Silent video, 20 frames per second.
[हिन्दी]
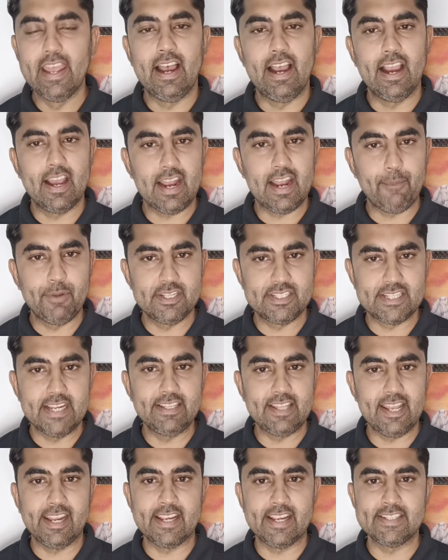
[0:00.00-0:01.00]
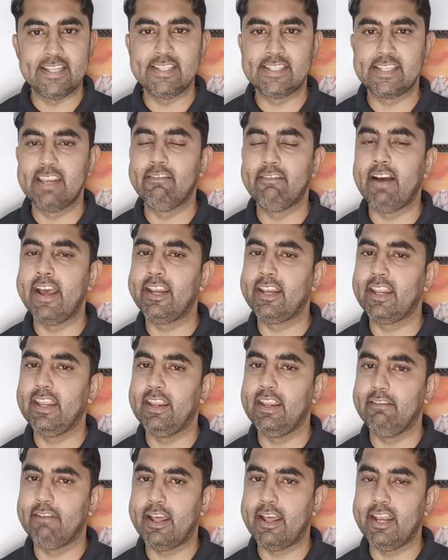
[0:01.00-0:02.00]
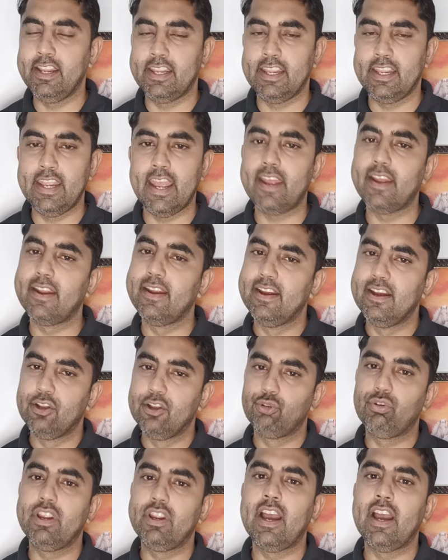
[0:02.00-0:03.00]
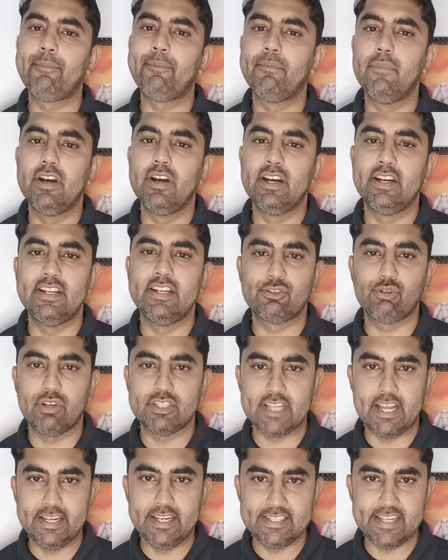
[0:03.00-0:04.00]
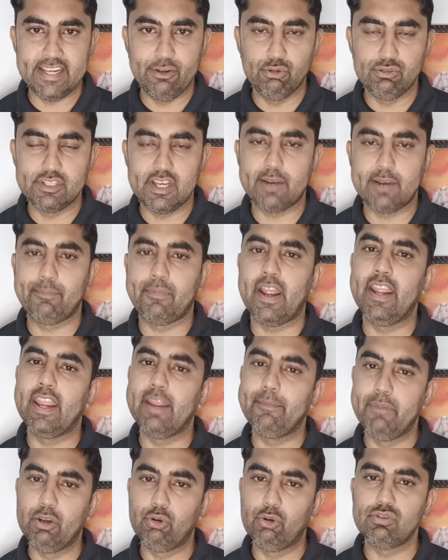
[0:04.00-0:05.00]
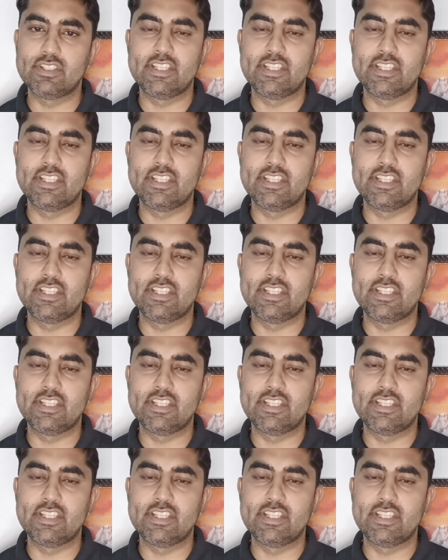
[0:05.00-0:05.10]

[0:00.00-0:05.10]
अगर आपने सही तरीके से इसकी वायर की वायरिंग की है तो ये आप इसको आसानी से यूज़ कर पाएंगे बिल्कुल